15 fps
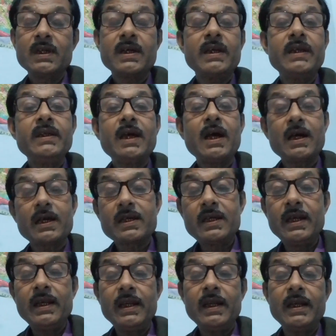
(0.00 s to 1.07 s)
कलियां
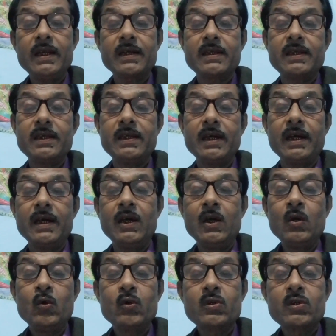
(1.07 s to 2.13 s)
खिलने लगती है
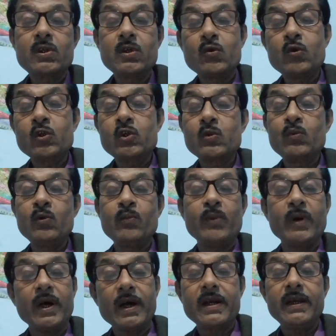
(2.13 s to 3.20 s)
उसकी खुशबू
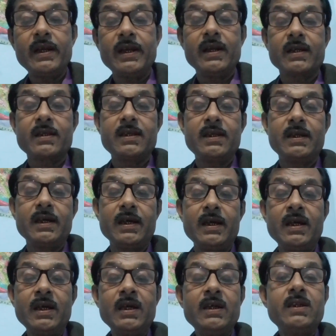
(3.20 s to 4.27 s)
बहकने लगती है
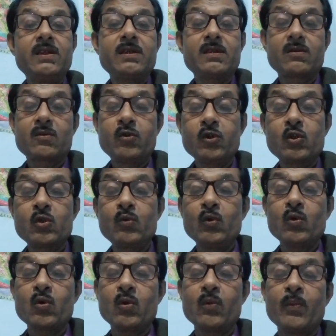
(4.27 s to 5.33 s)
इस
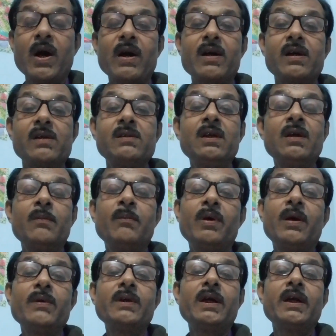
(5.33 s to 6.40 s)
खुशबू को पाकर
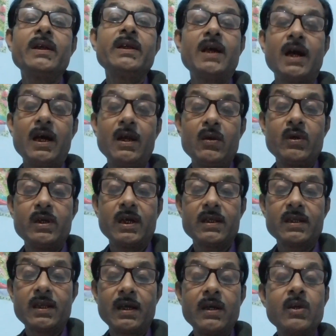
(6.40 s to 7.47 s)
भवरा निहाल हो
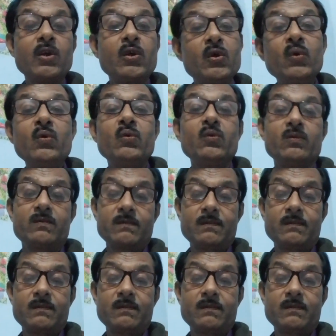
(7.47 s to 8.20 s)
जाता है क्यों